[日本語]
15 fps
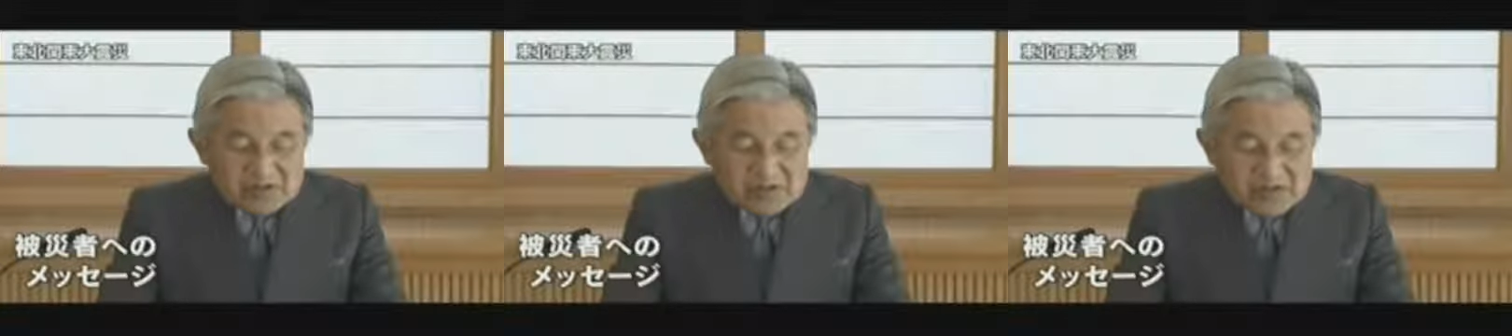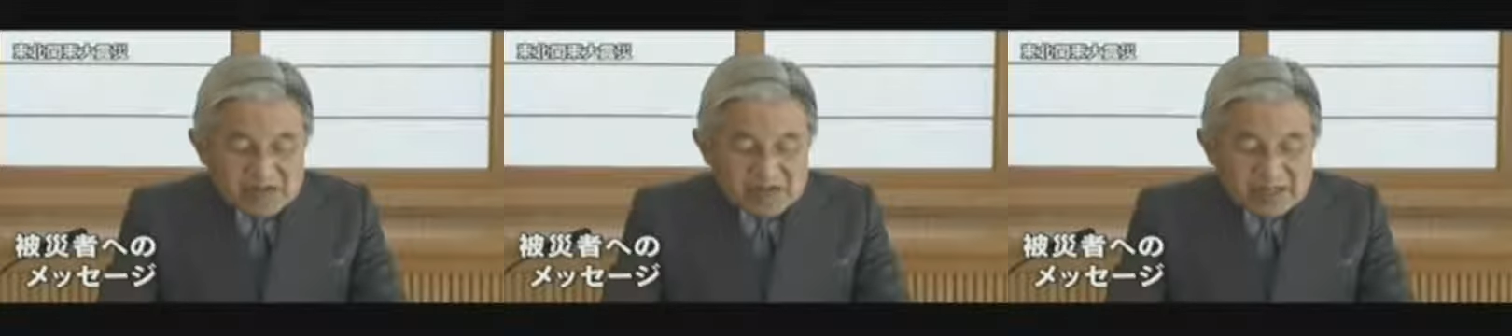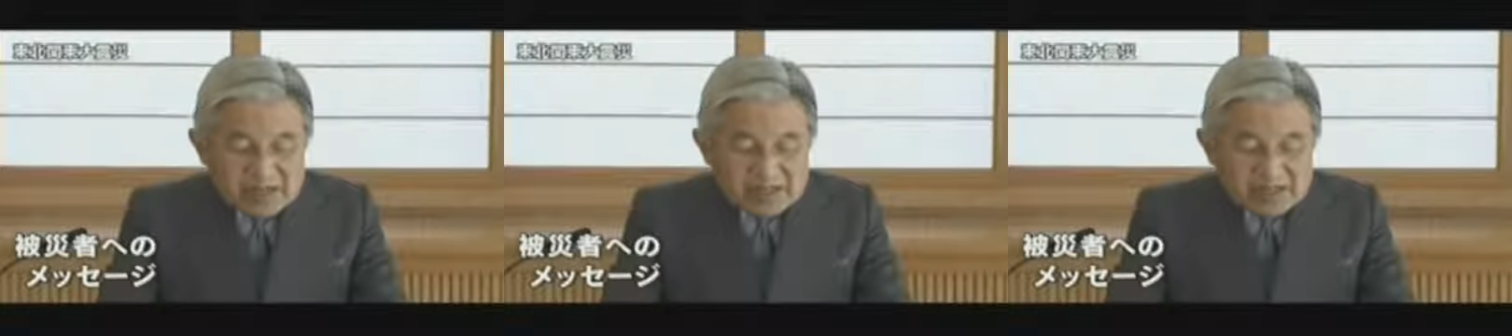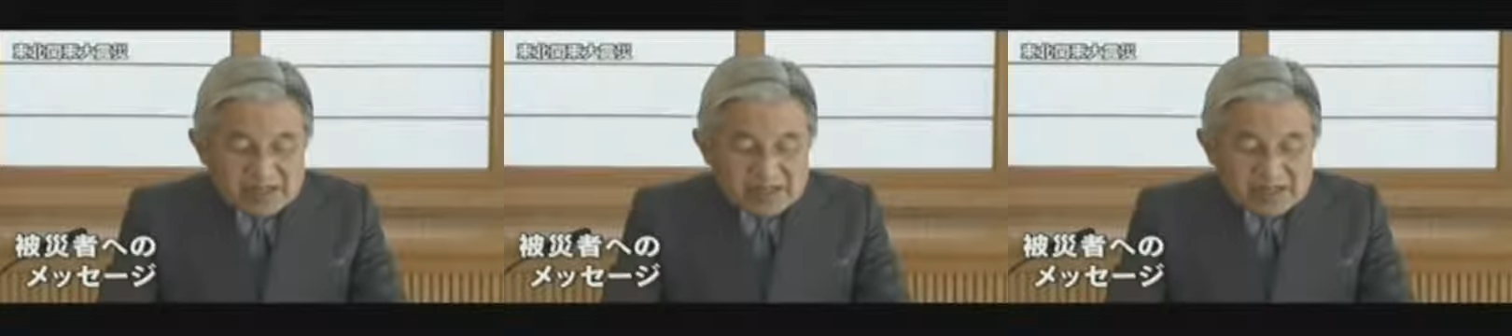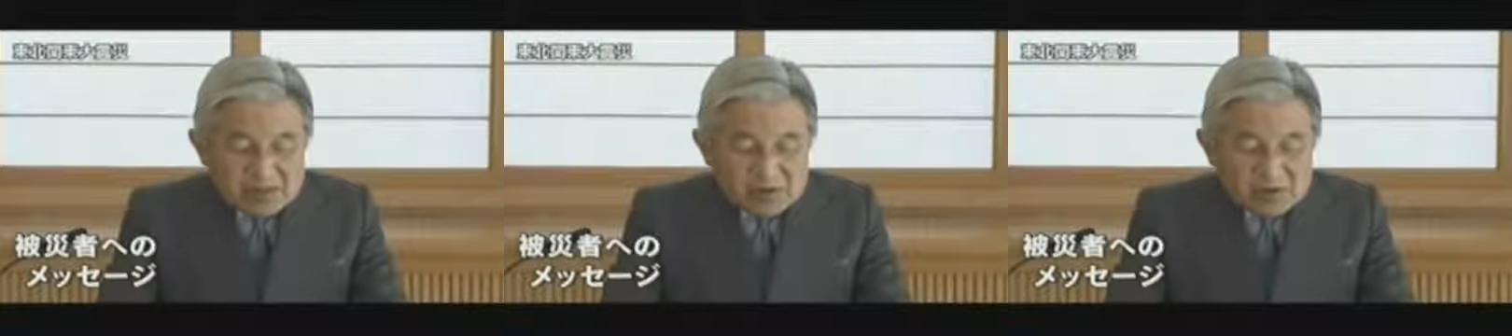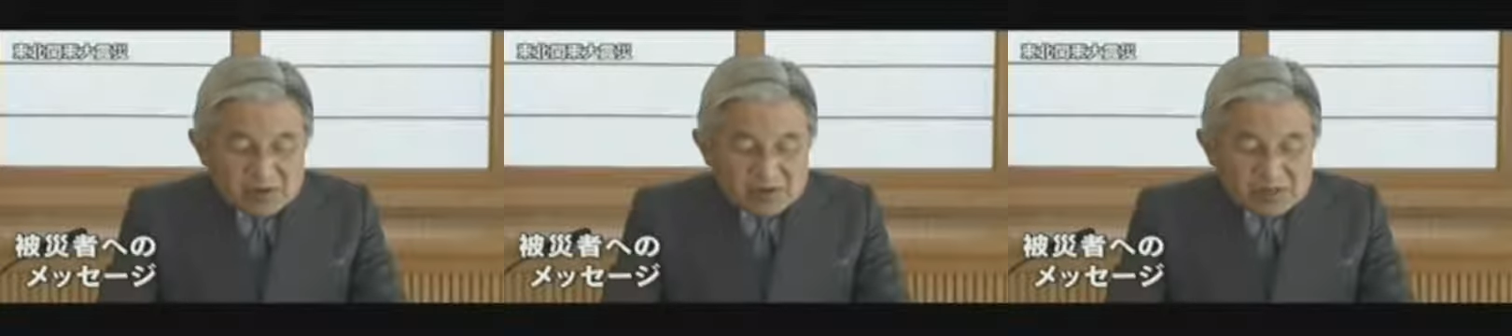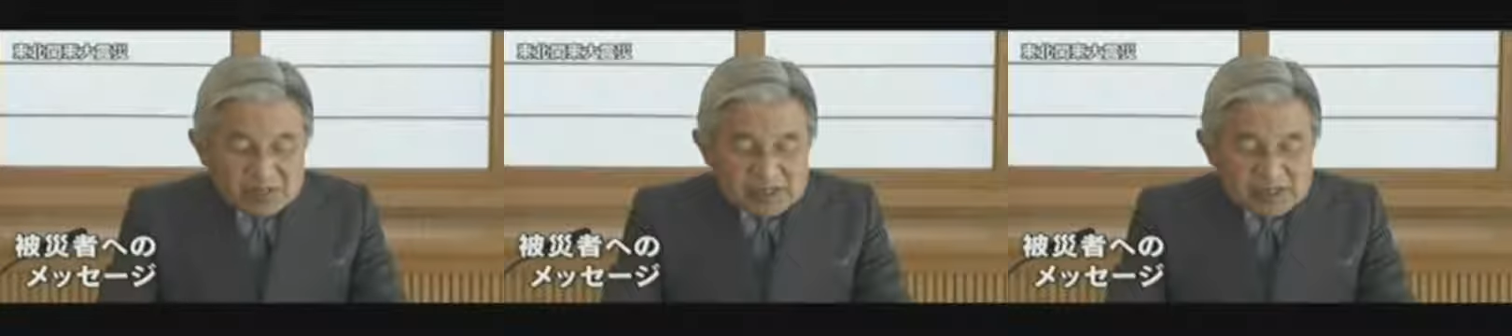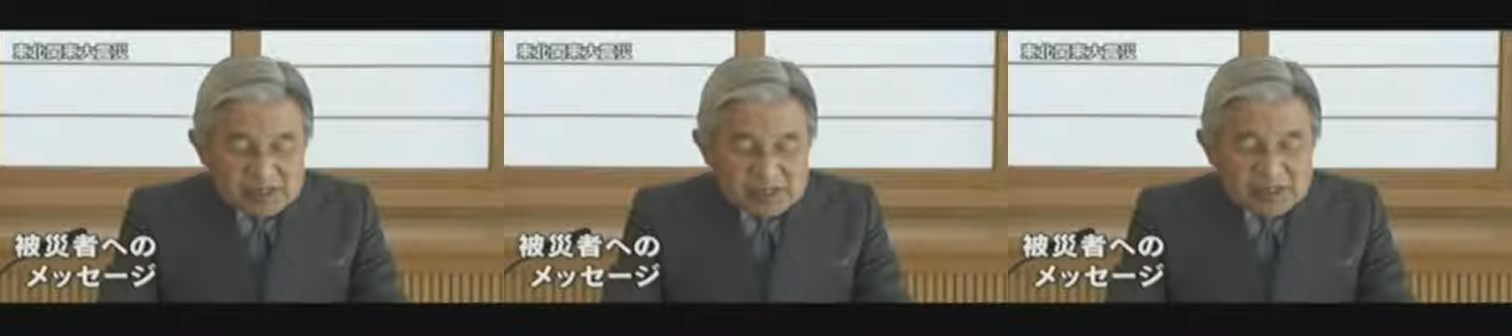国や地方
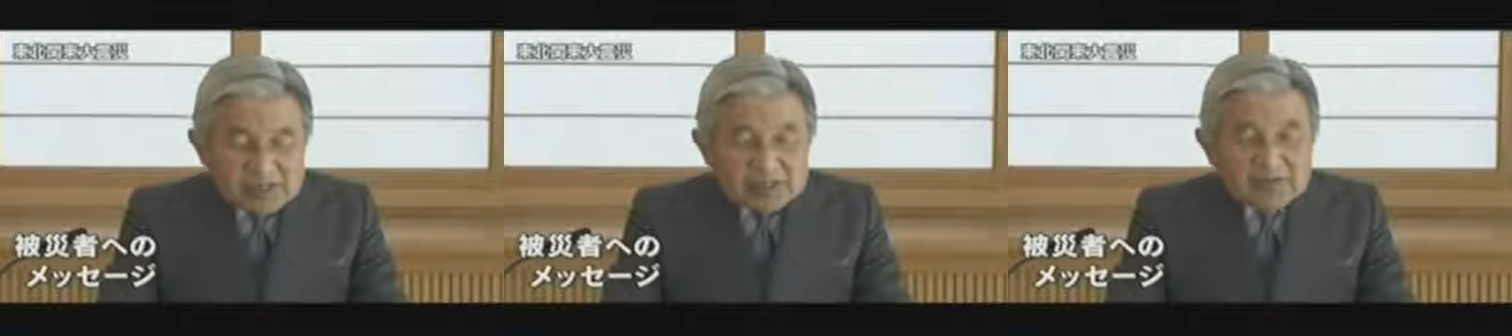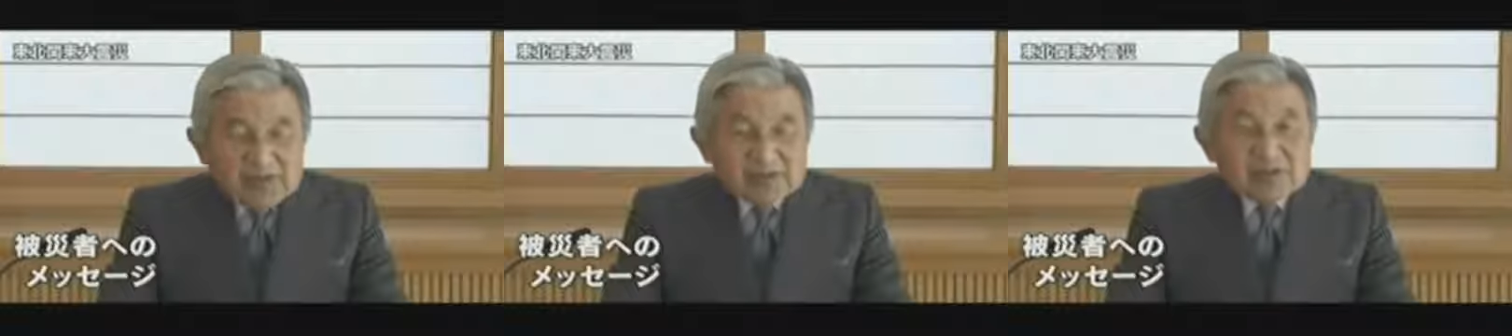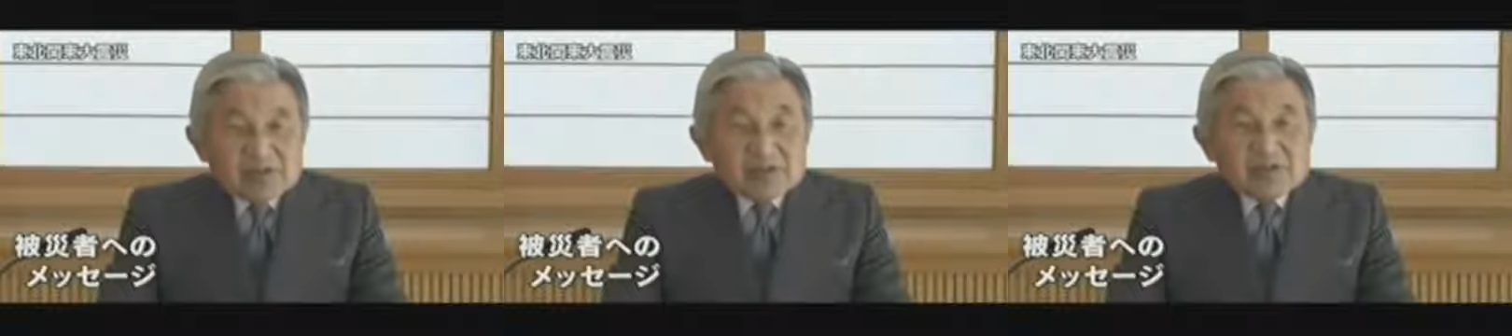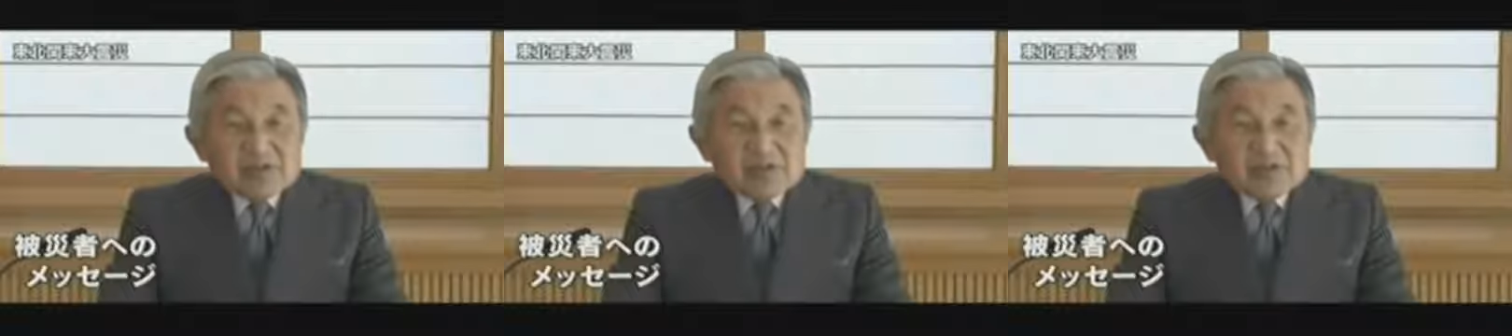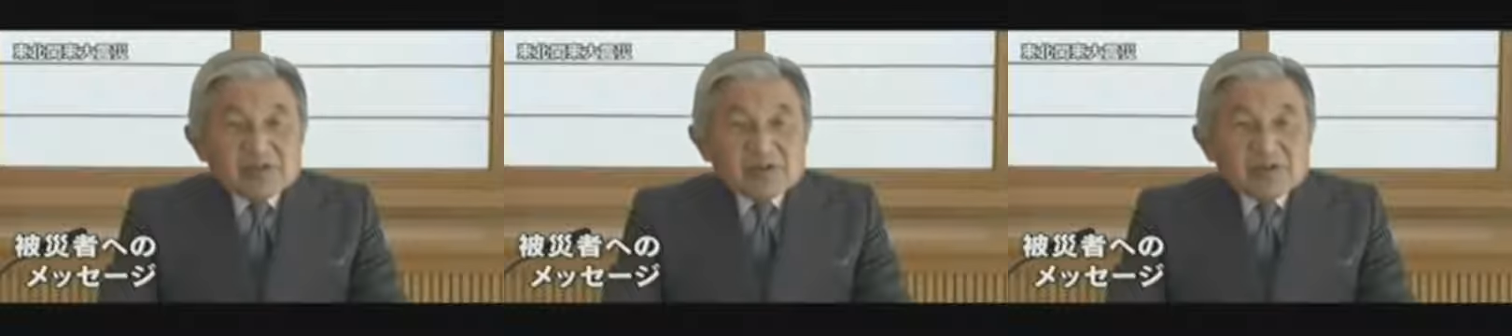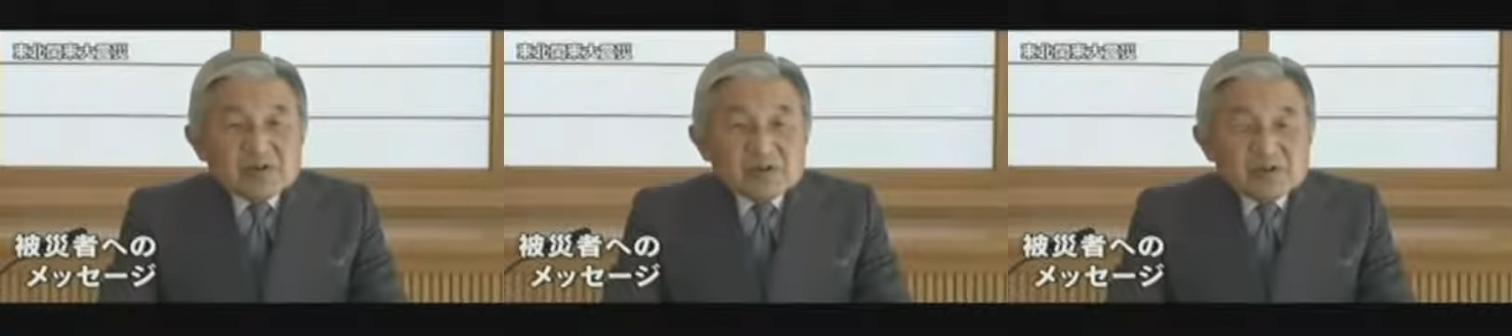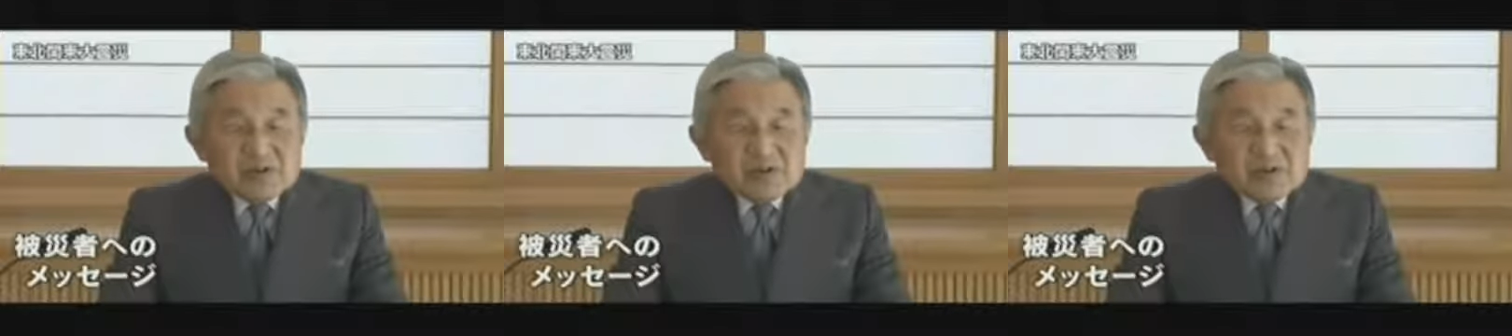自治体の人々